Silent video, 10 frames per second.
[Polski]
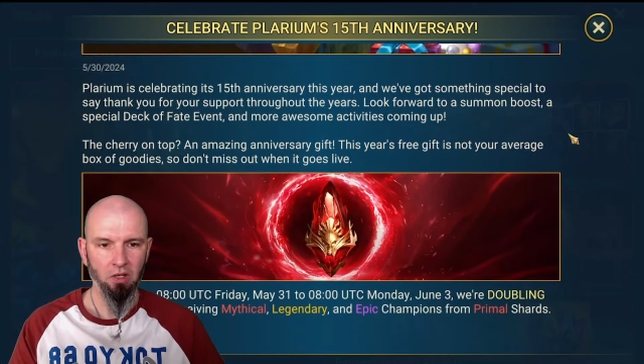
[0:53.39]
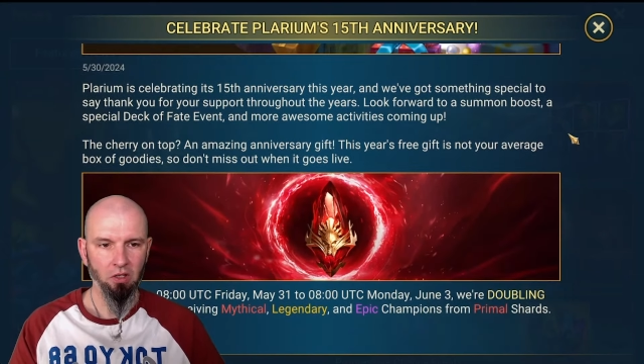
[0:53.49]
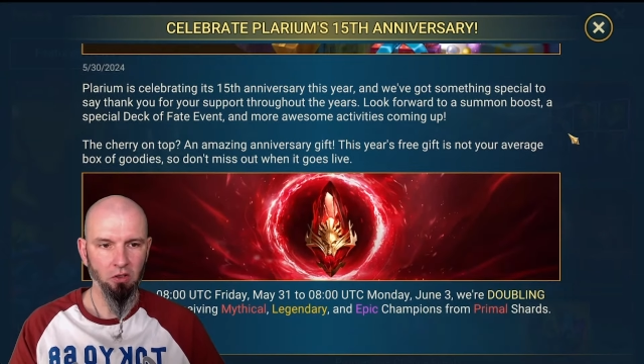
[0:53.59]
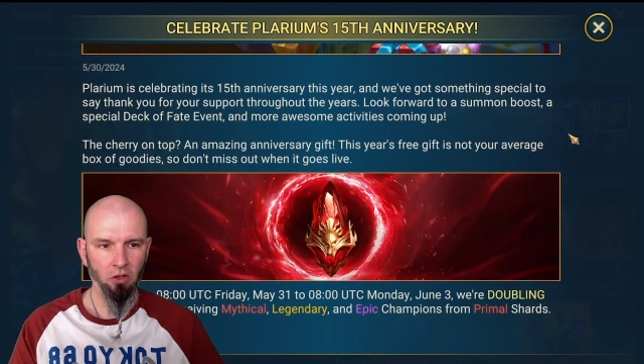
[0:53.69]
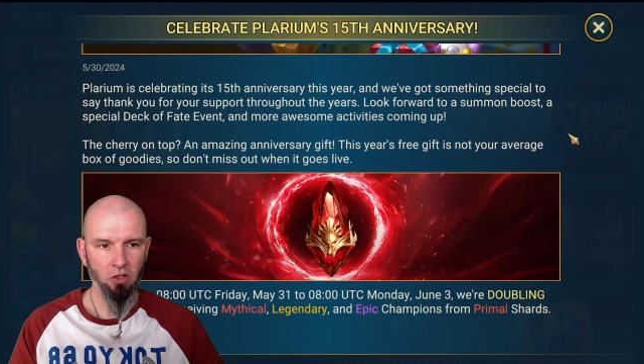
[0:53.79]

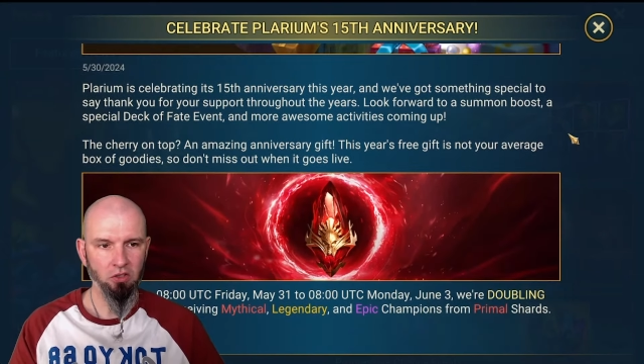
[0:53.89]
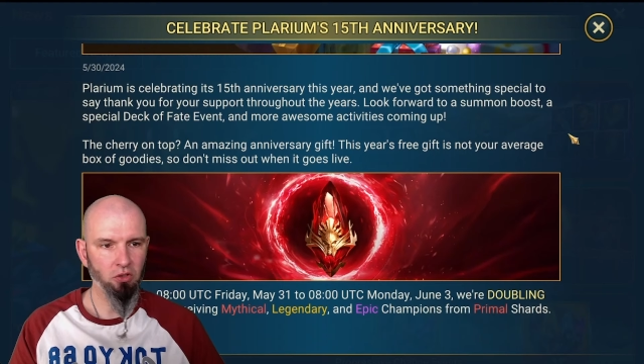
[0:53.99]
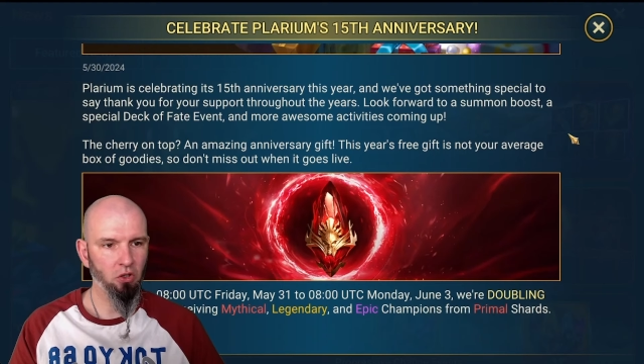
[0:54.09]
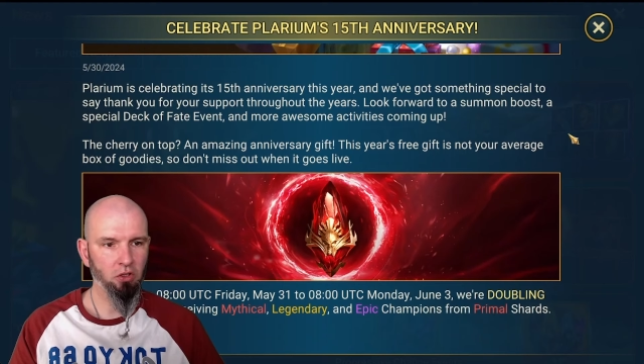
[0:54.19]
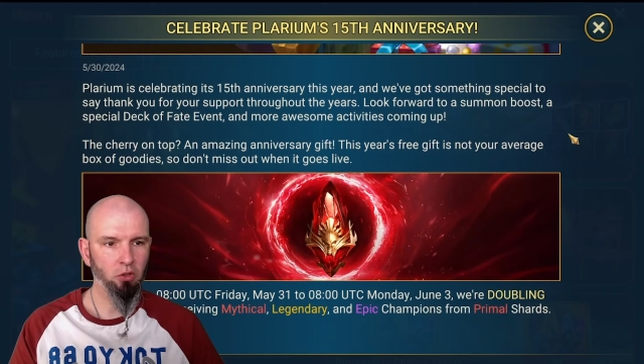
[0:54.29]
No i
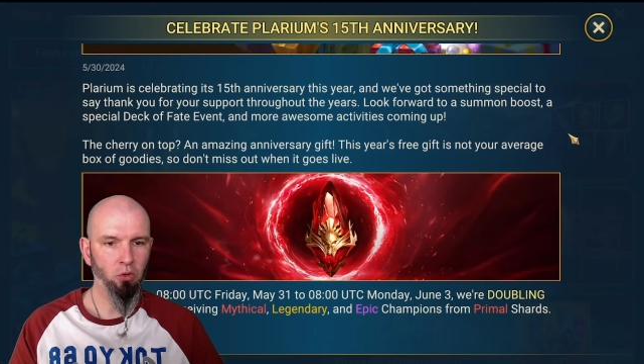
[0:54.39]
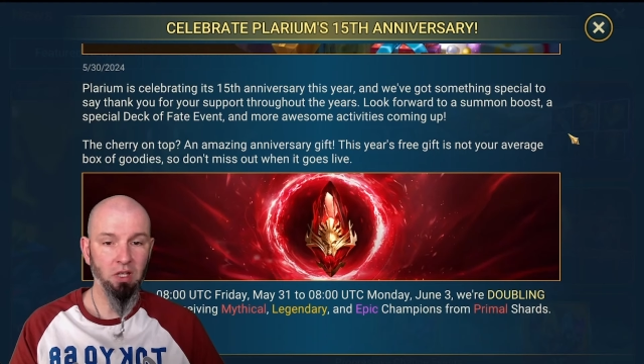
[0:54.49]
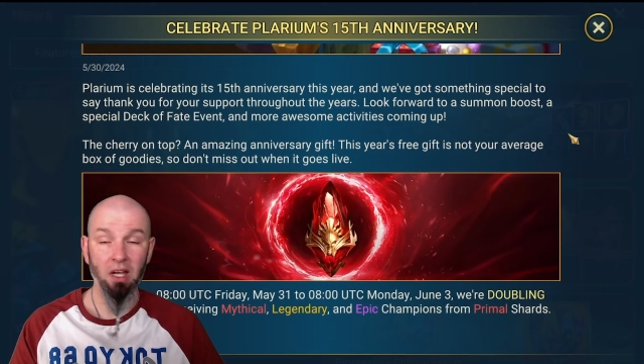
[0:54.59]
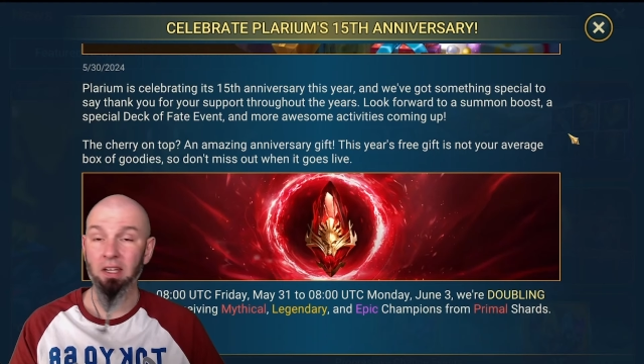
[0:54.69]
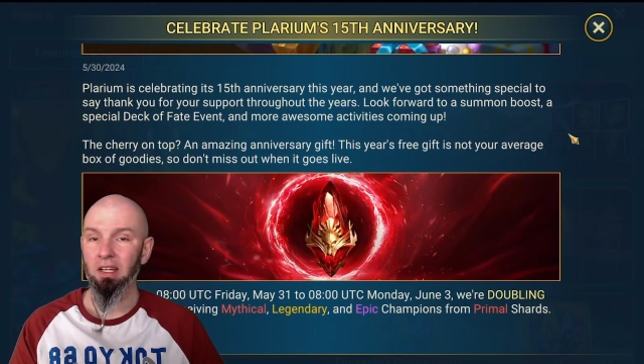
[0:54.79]
co oni
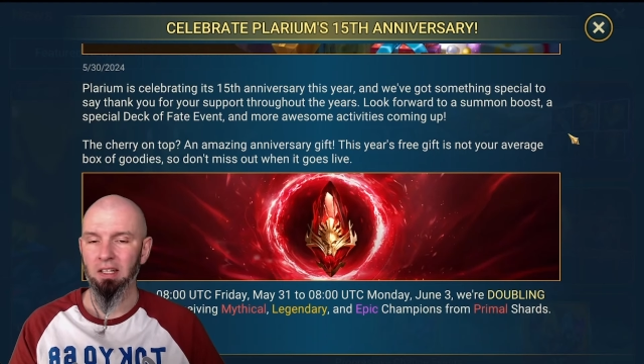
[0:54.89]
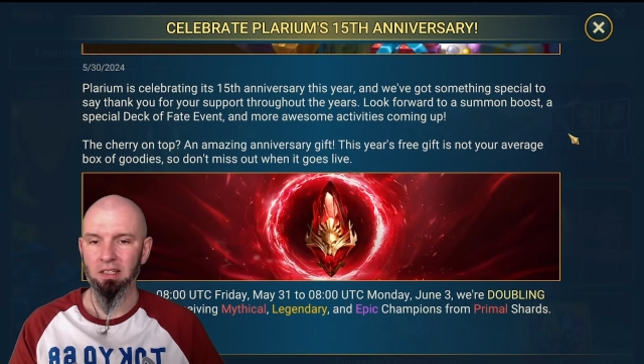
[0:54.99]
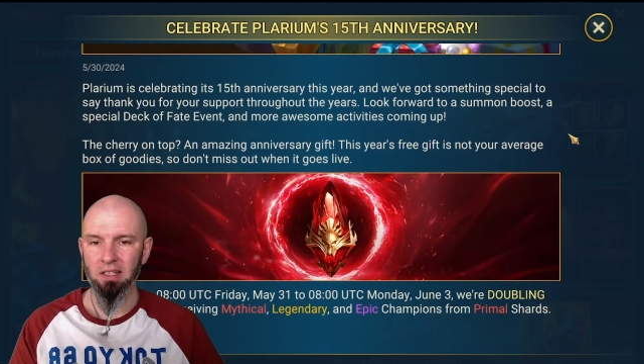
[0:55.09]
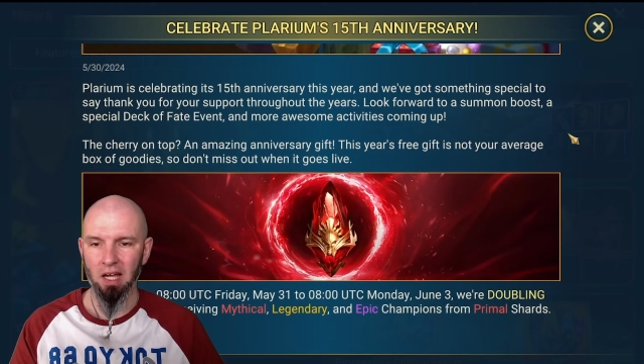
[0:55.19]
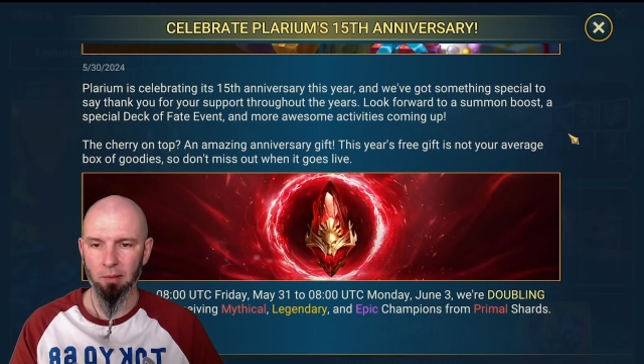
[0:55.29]
tutaj
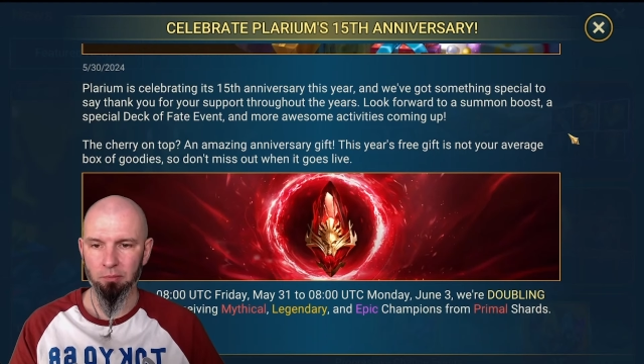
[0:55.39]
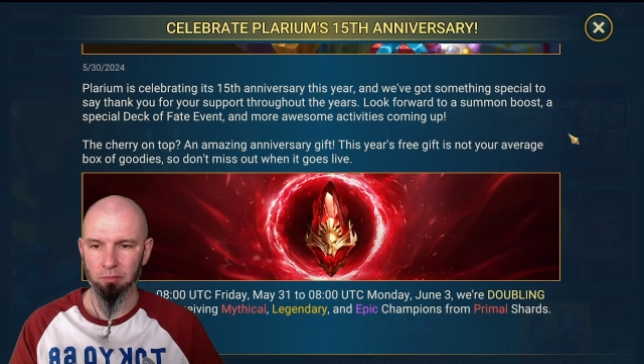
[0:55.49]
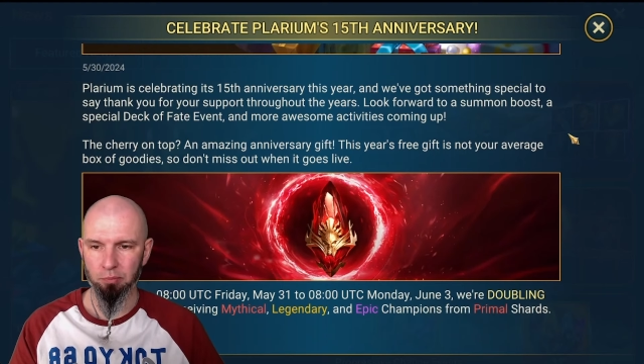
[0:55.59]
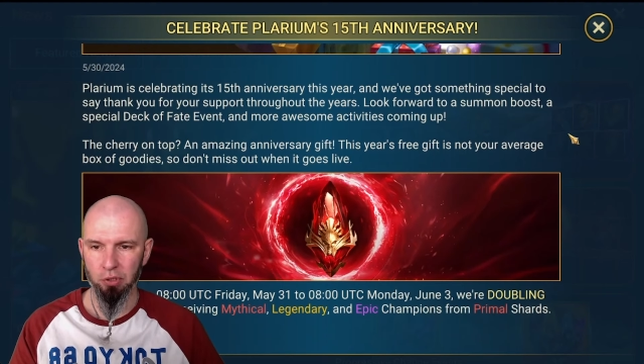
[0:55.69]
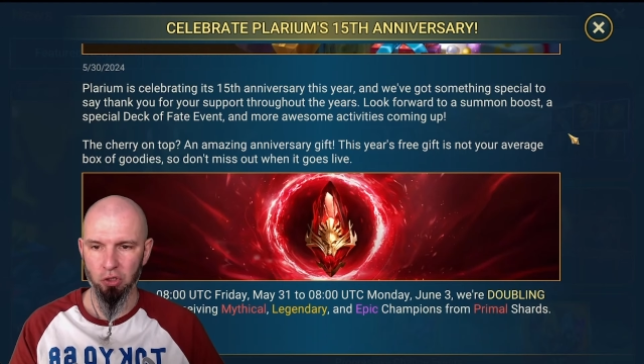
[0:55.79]
nam
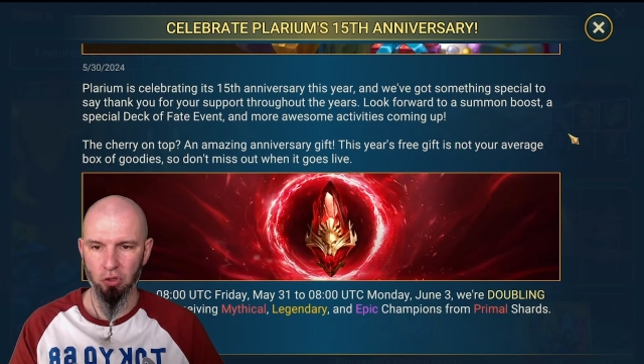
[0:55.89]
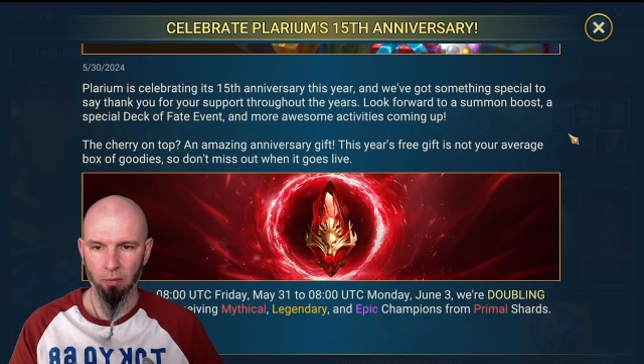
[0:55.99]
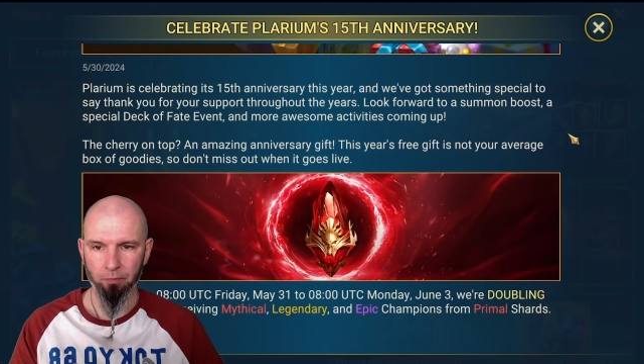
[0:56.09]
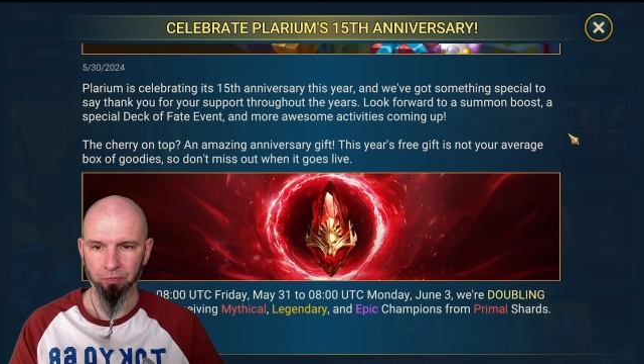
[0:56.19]
piszą?